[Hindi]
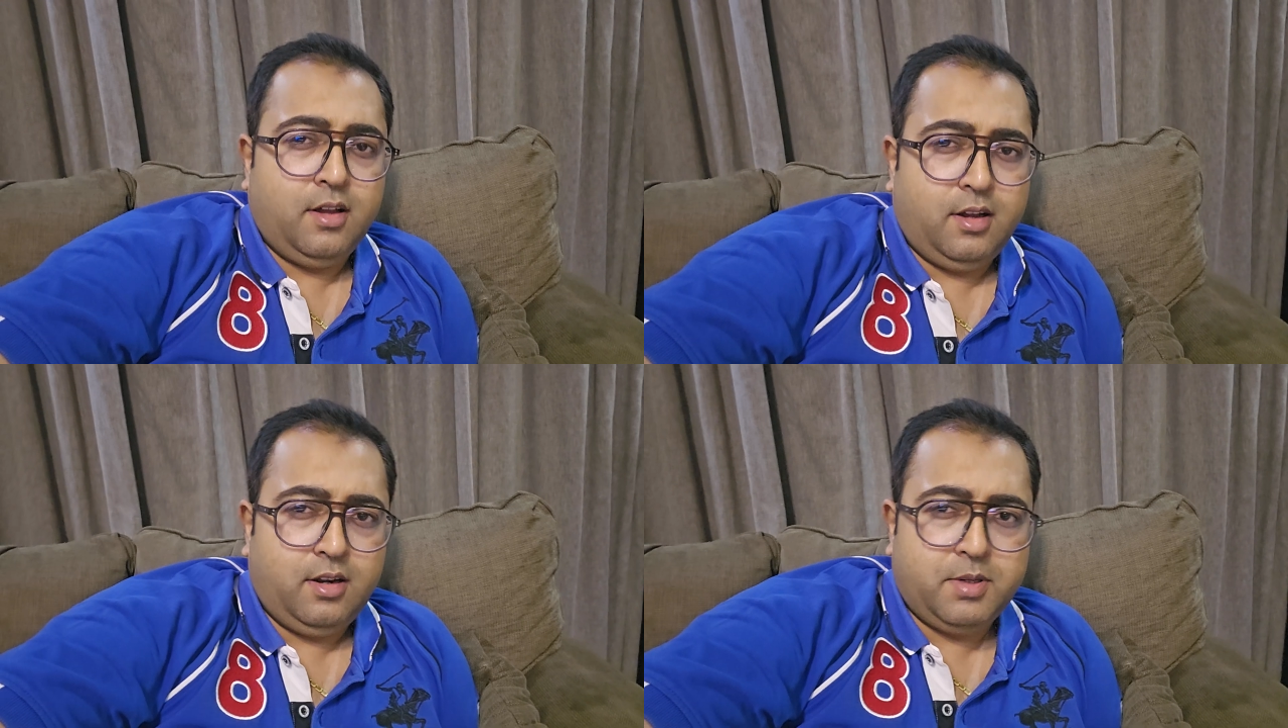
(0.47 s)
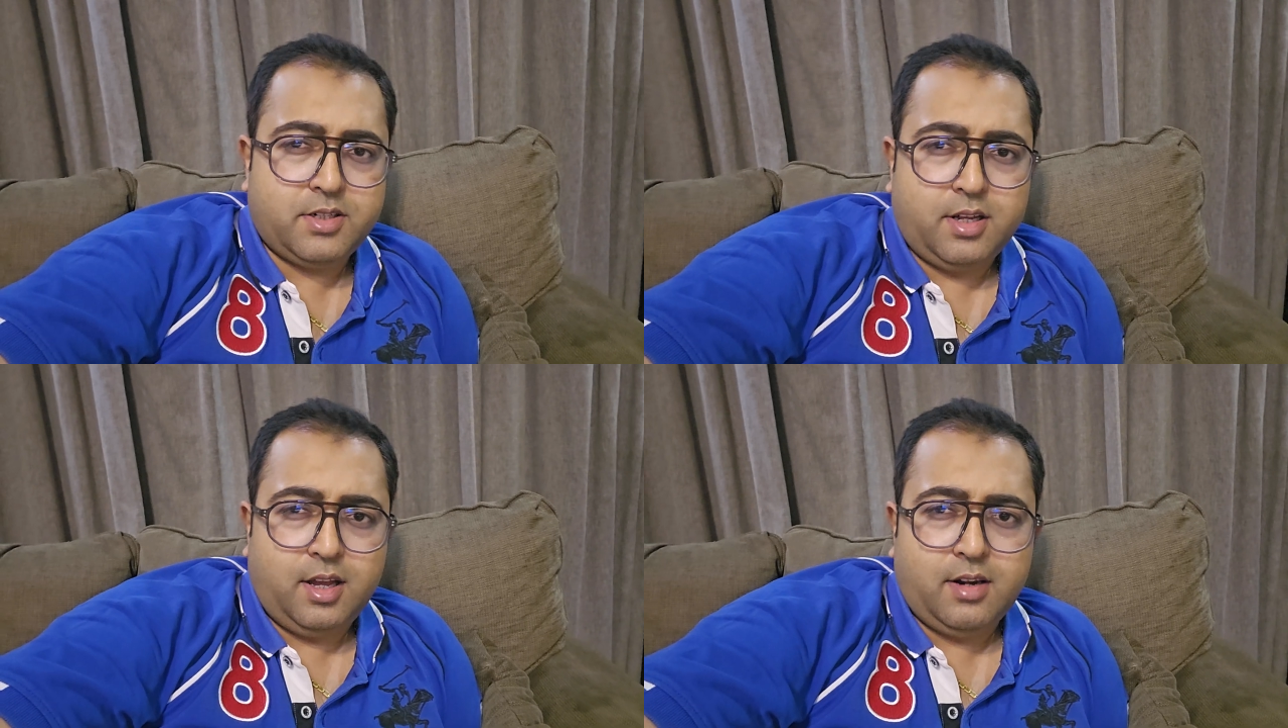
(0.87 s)
हाँ,
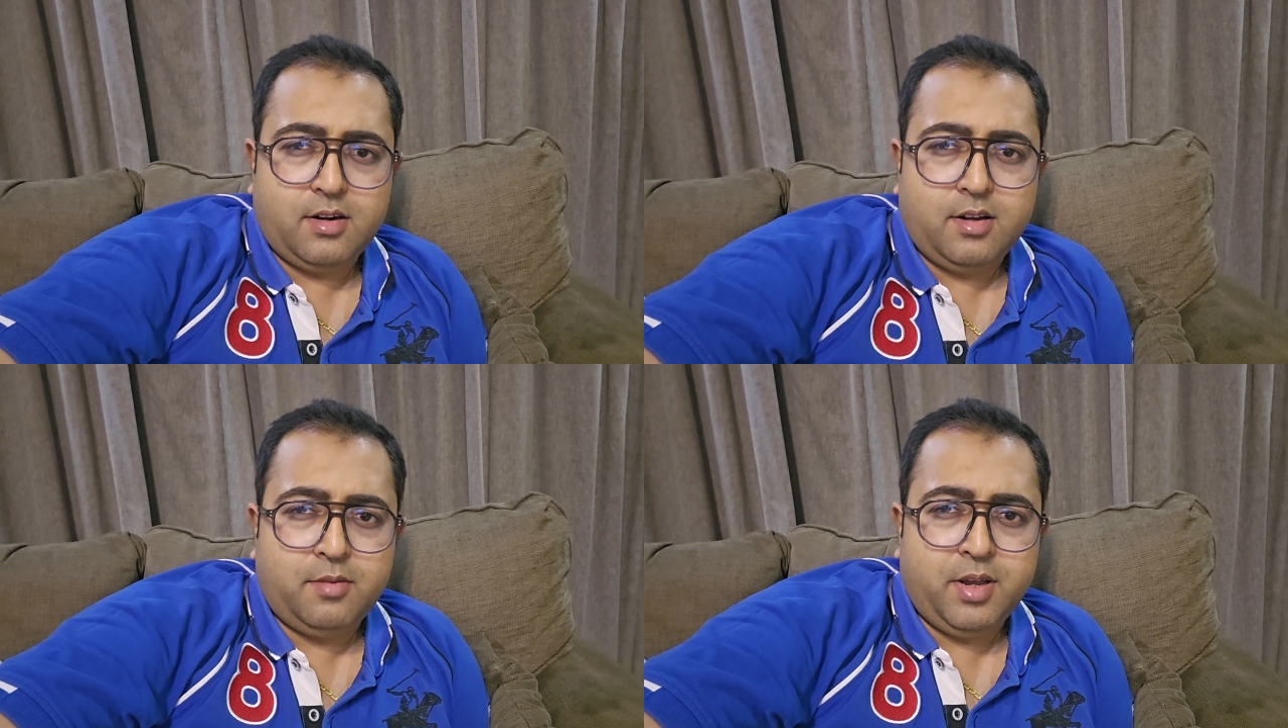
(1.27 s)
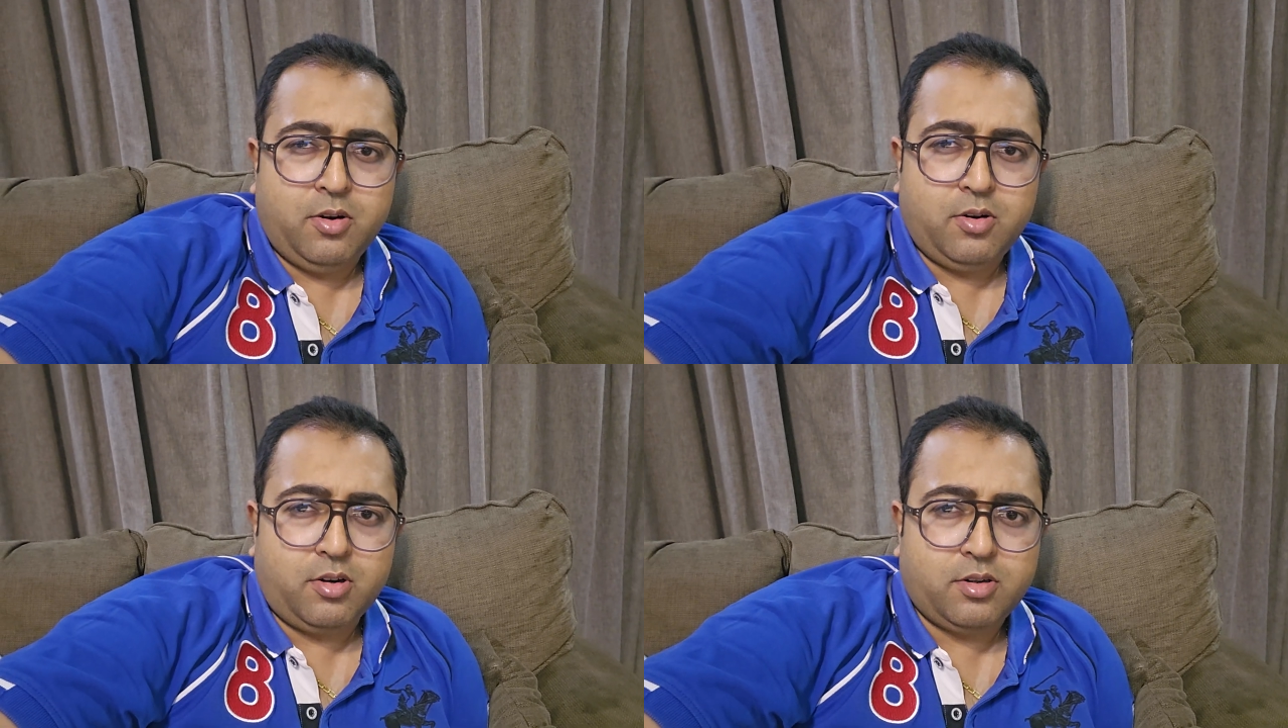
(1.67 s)
नमस्कार मैं
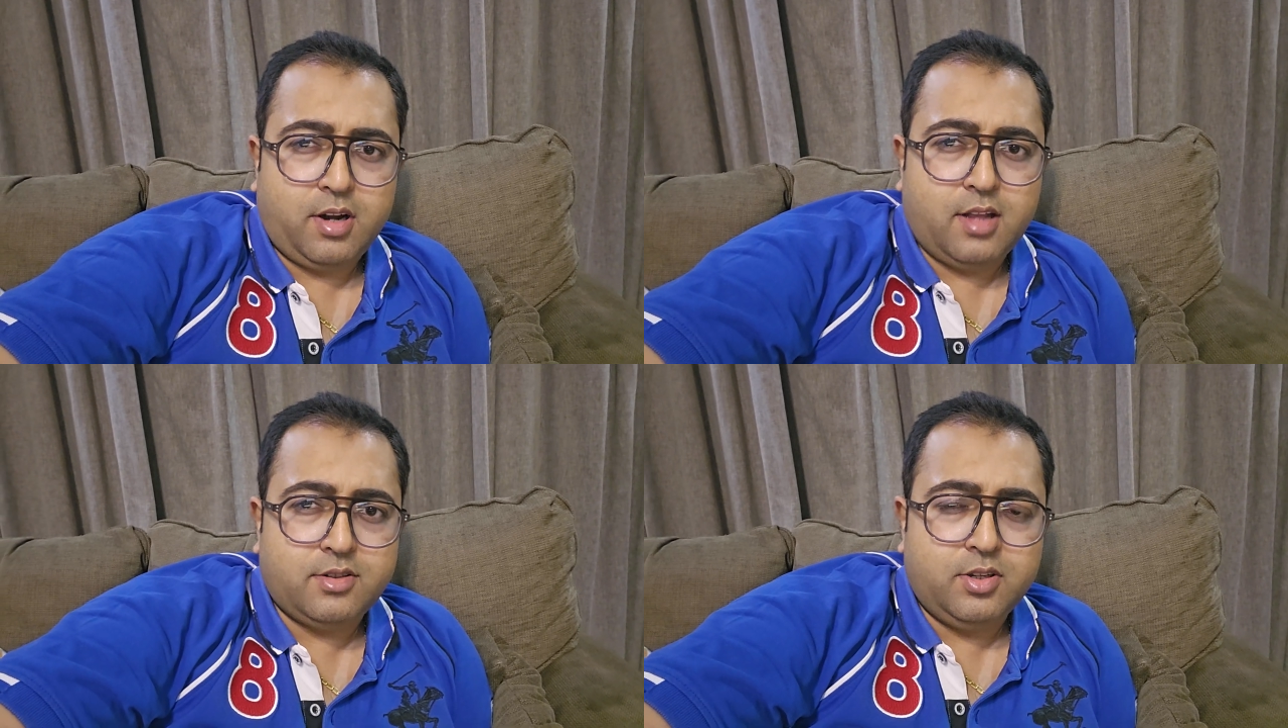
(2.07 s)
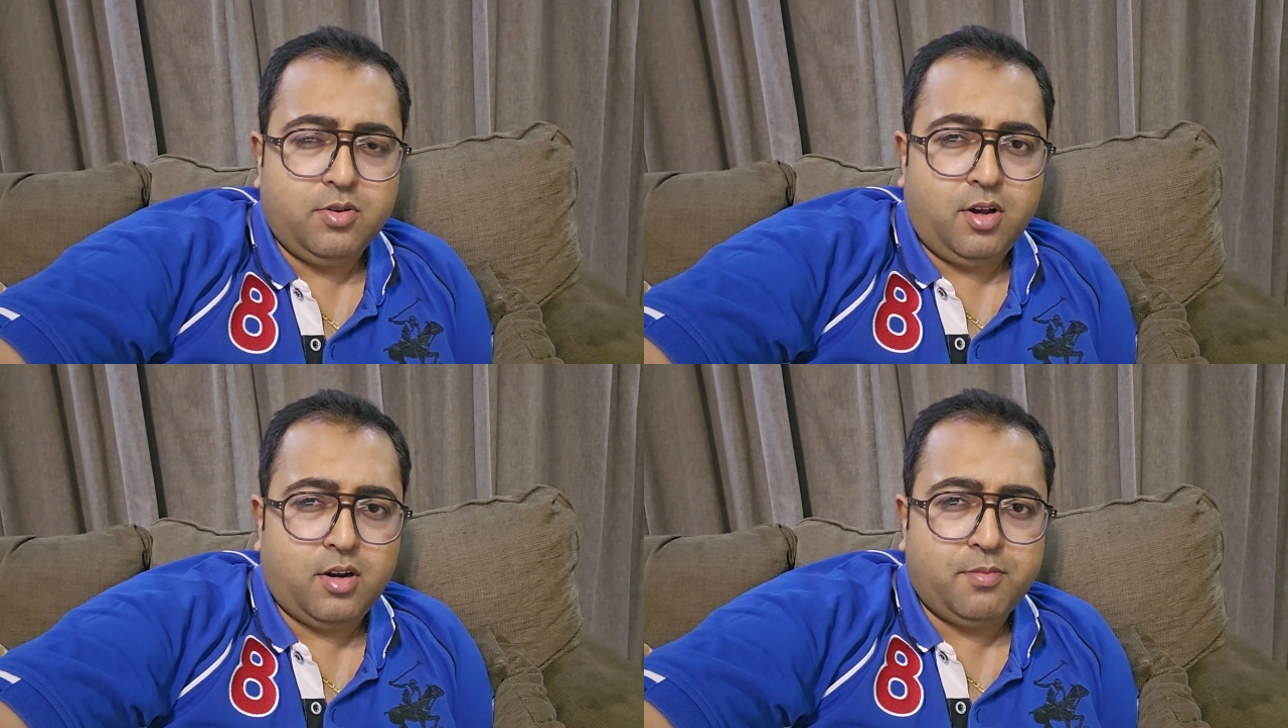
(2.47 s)
हूं डॉक्टर
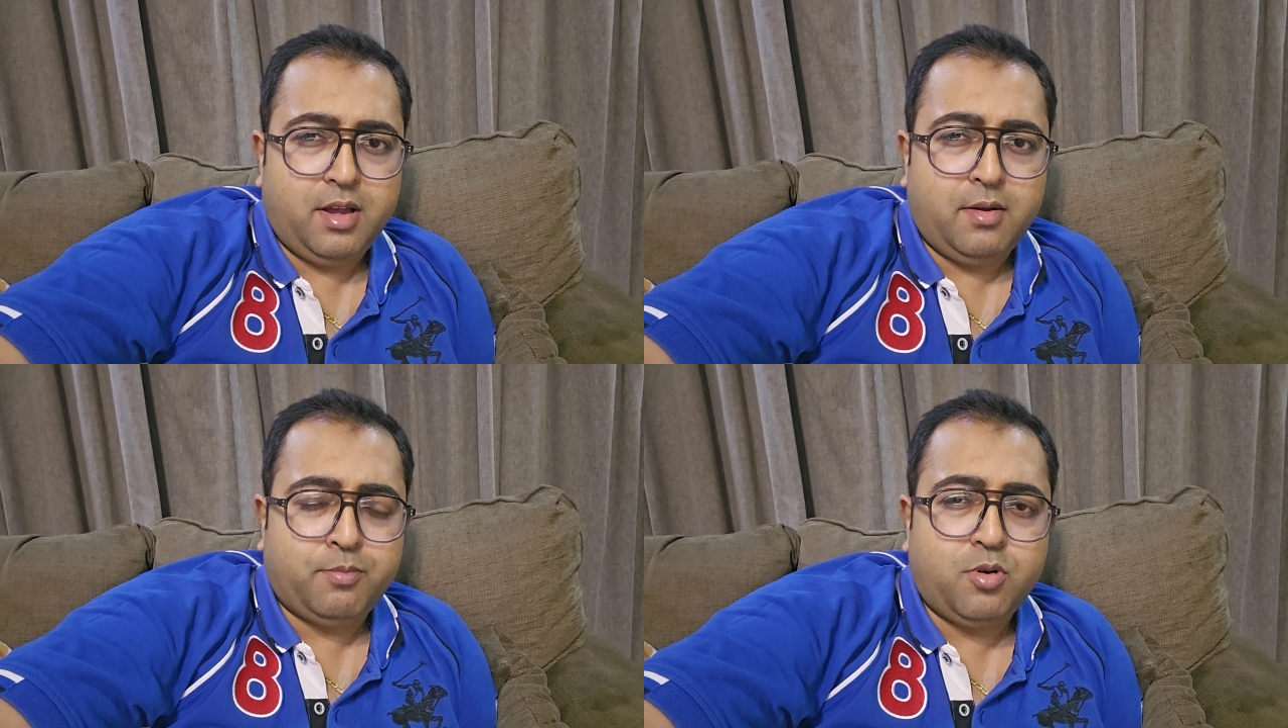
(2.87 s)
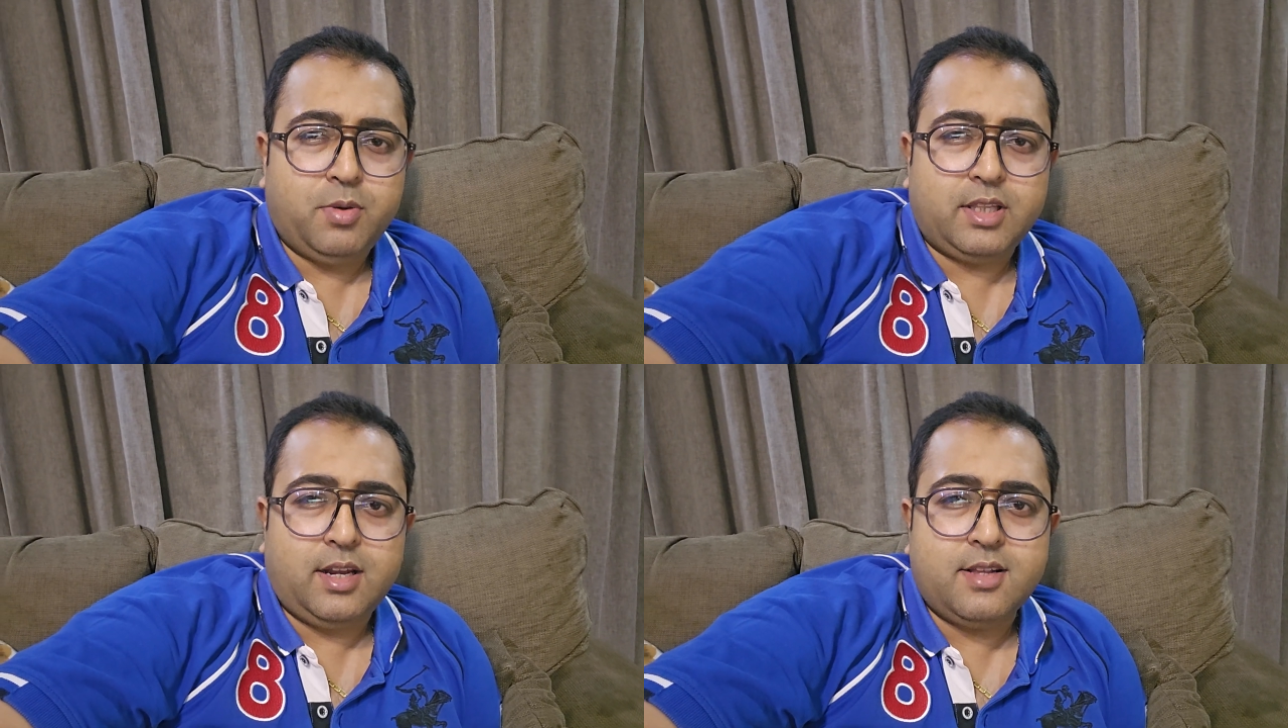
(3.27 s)
राजीव और मैं आपको
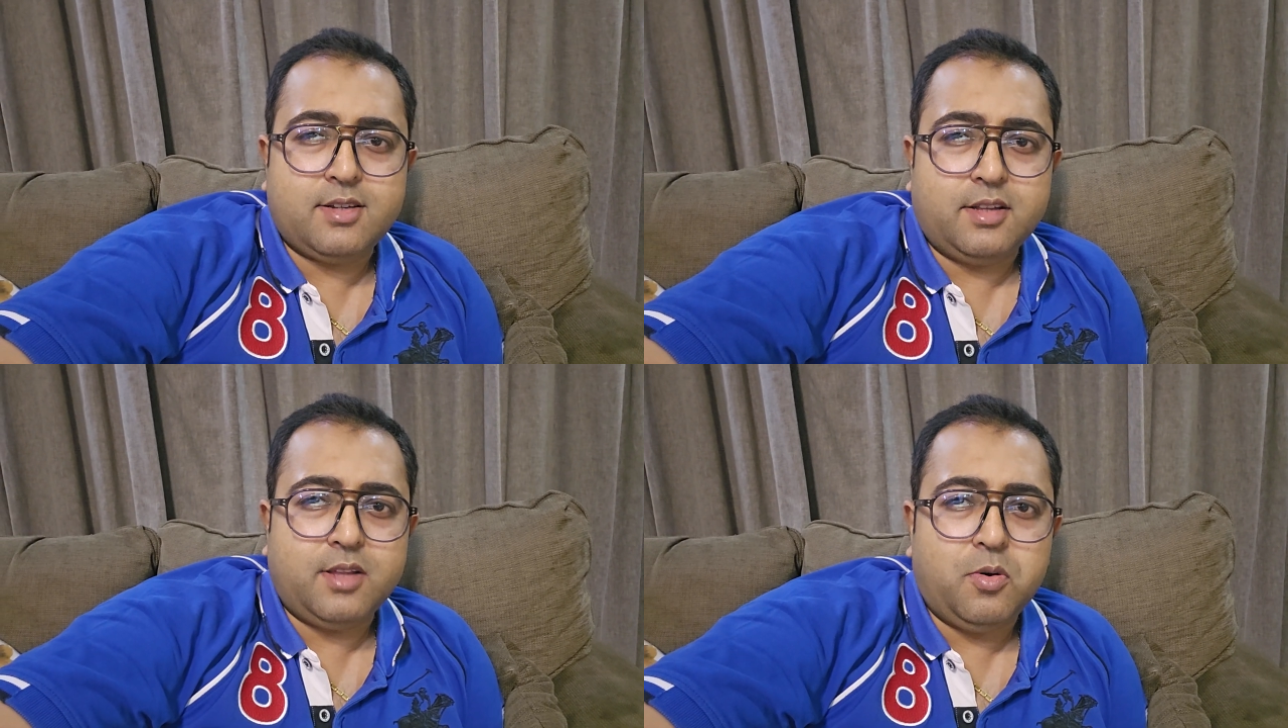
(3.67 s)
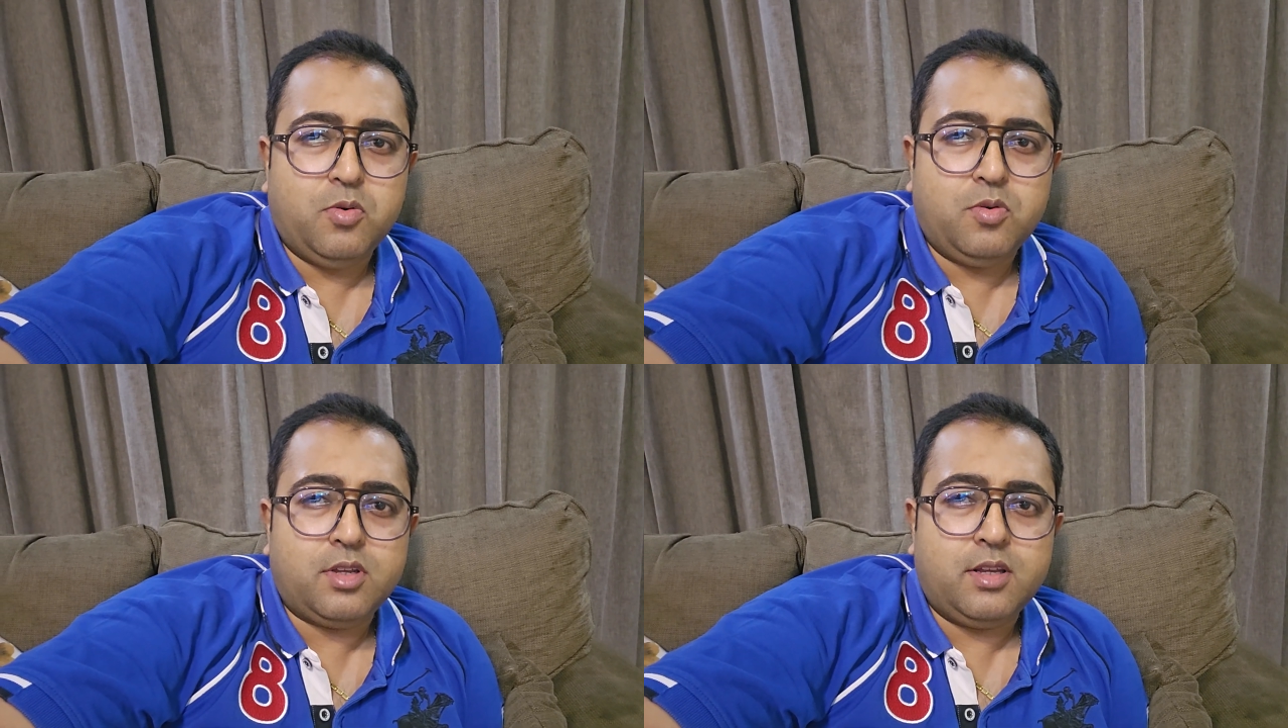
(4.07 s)
बताना चाहता
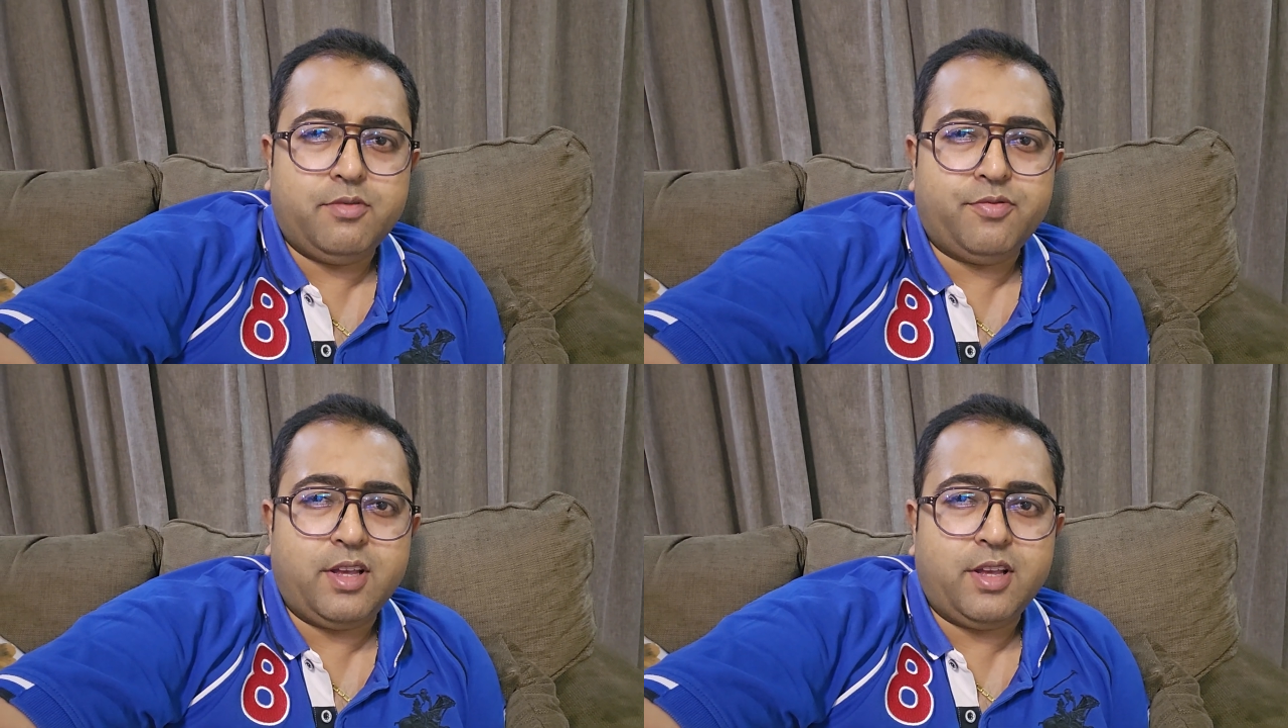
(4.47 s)
हूं कि